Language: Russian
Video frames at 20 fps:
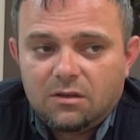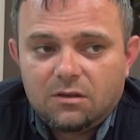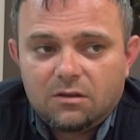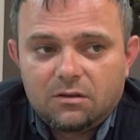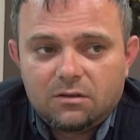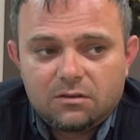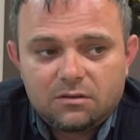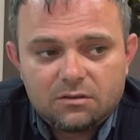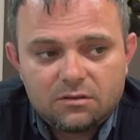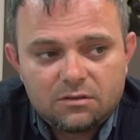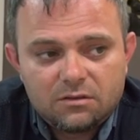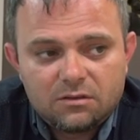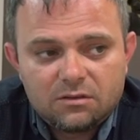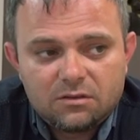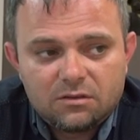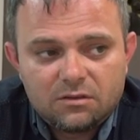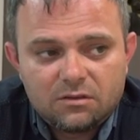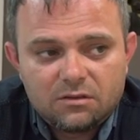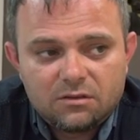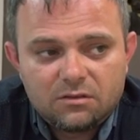
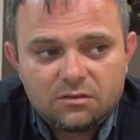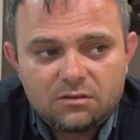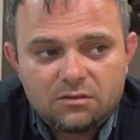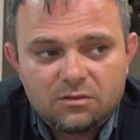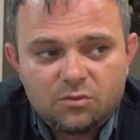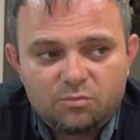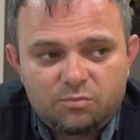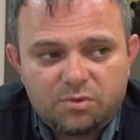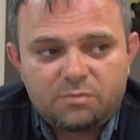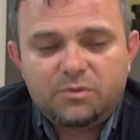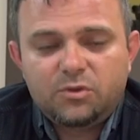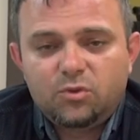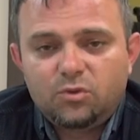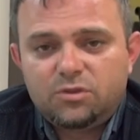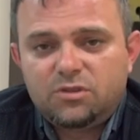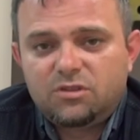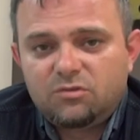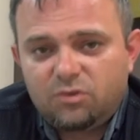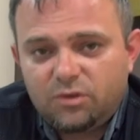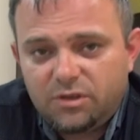э, не
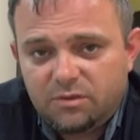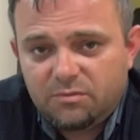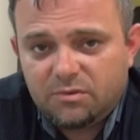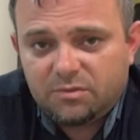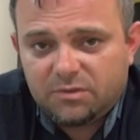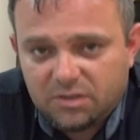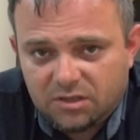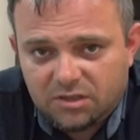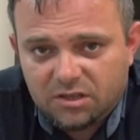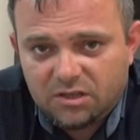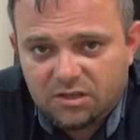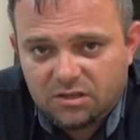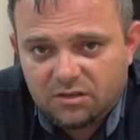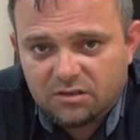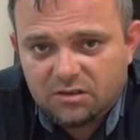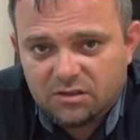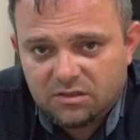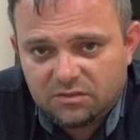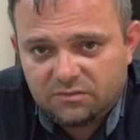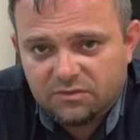упомянуть его имя, так как
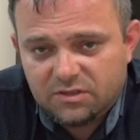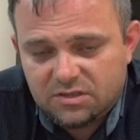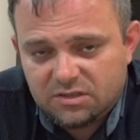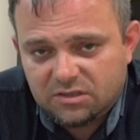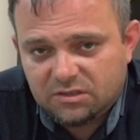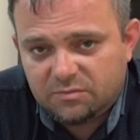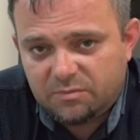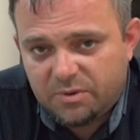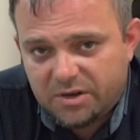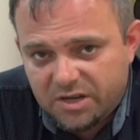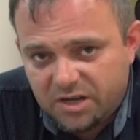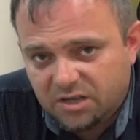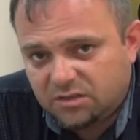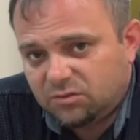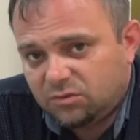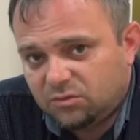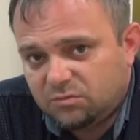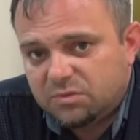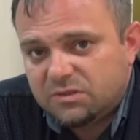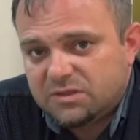э, весь этот
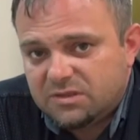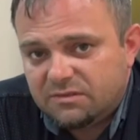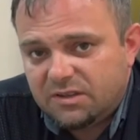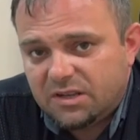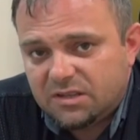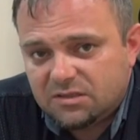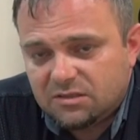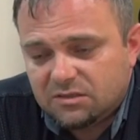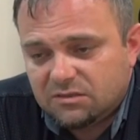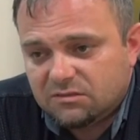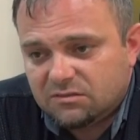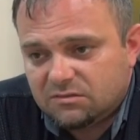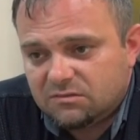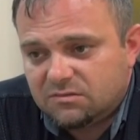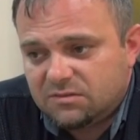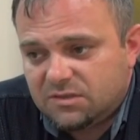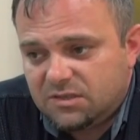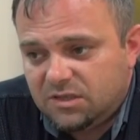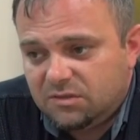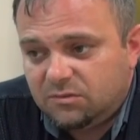проект, он был связан
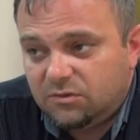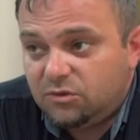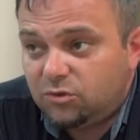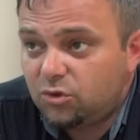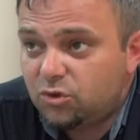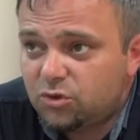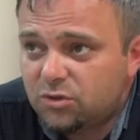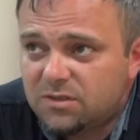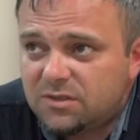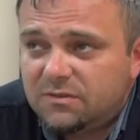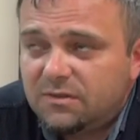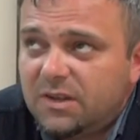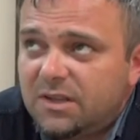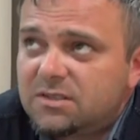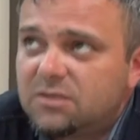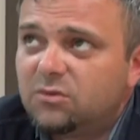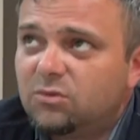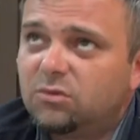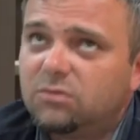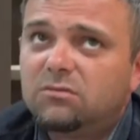с ним, не то что
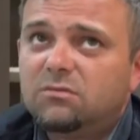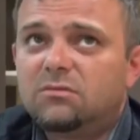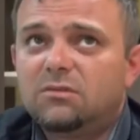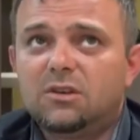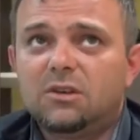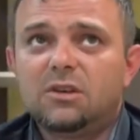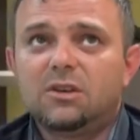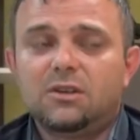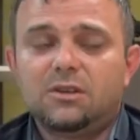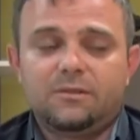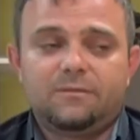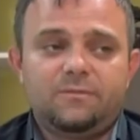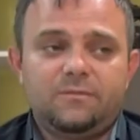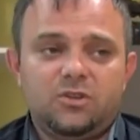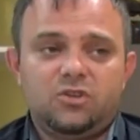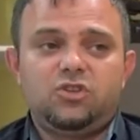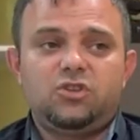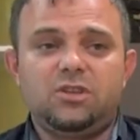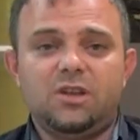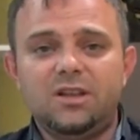связан, он
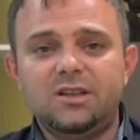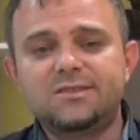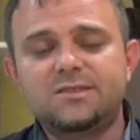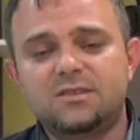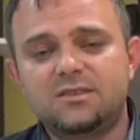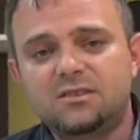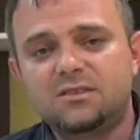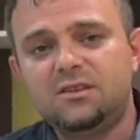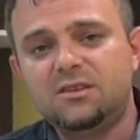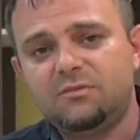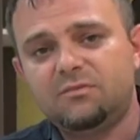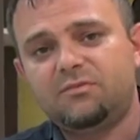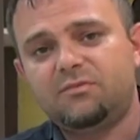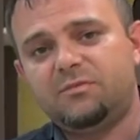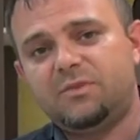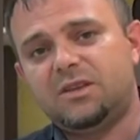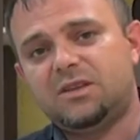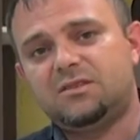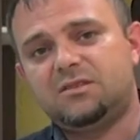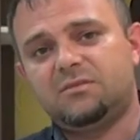начинался с ним
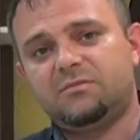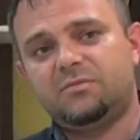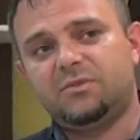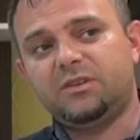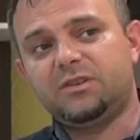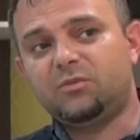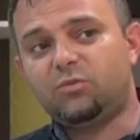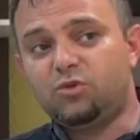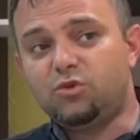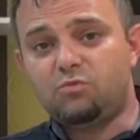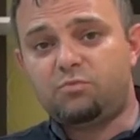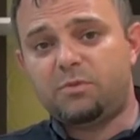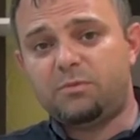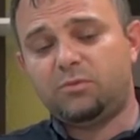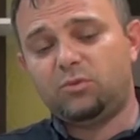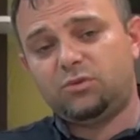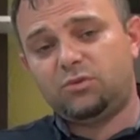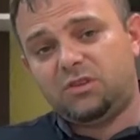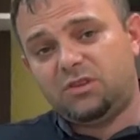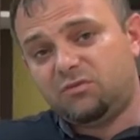вместе, поэтому не
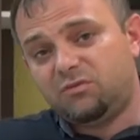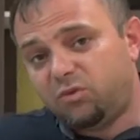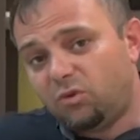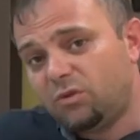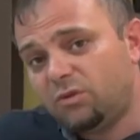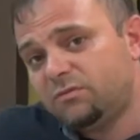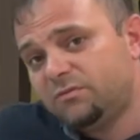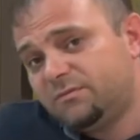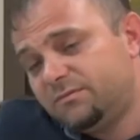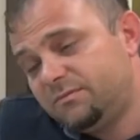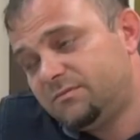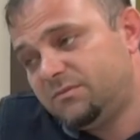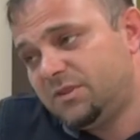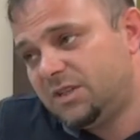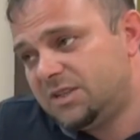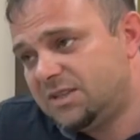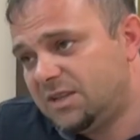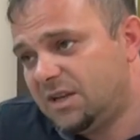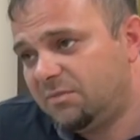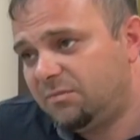упомянуть его
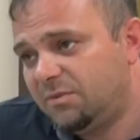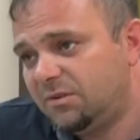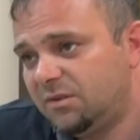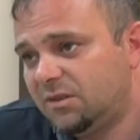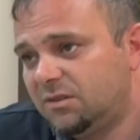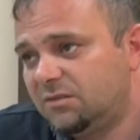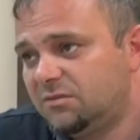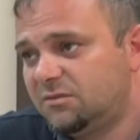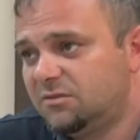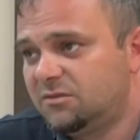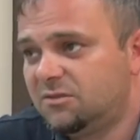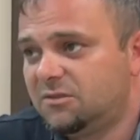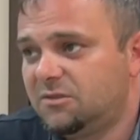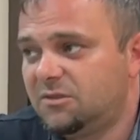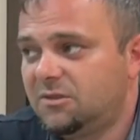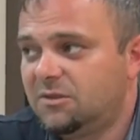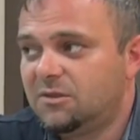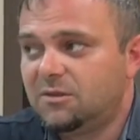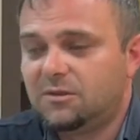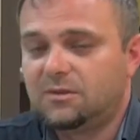нельзя было.
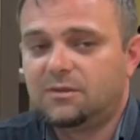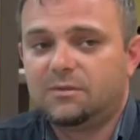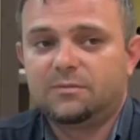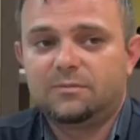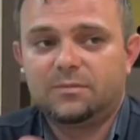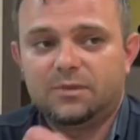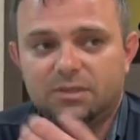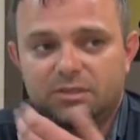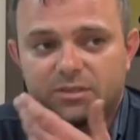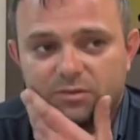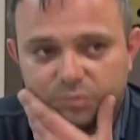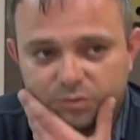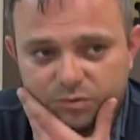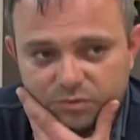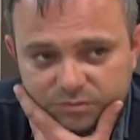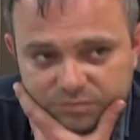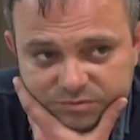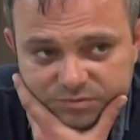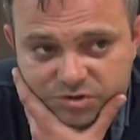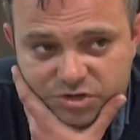
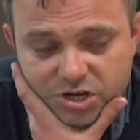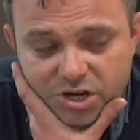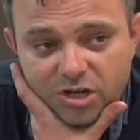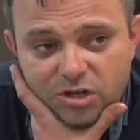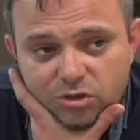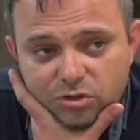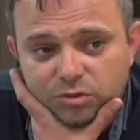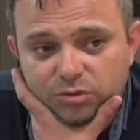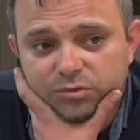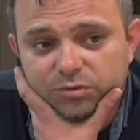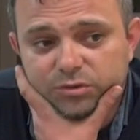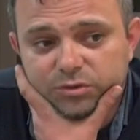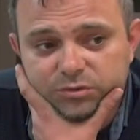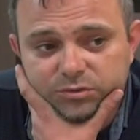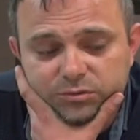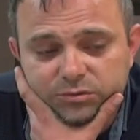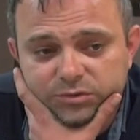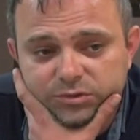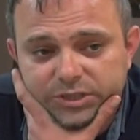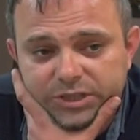Поэтому жаль, что
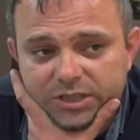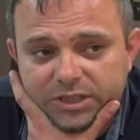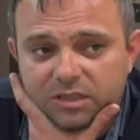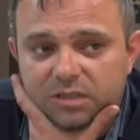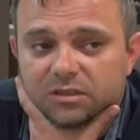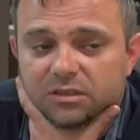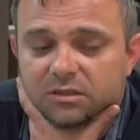он, он так и